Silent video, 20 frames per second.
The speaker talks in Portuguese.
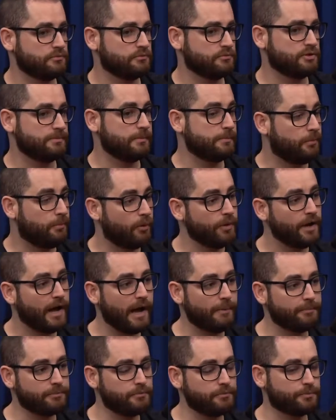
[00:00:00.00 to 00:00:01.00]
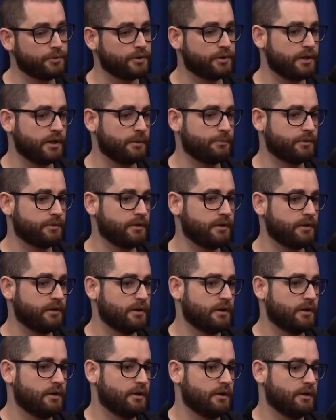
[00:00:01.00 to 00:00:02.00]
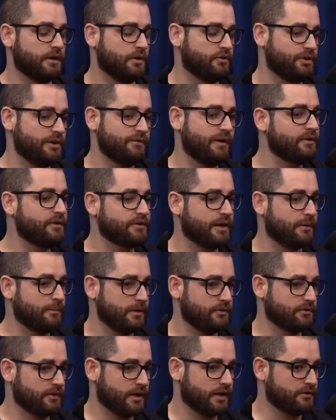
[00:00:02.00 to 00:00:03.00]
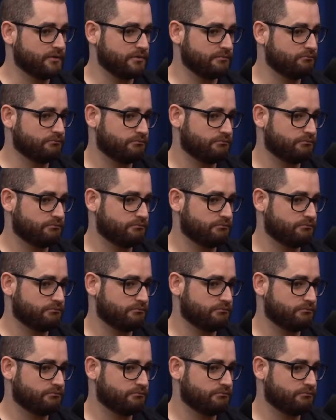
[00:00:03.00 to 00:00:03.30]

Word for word: Time bom e rápido. Por quê? Porque eu tinha vários caminhos, cara. Tinha...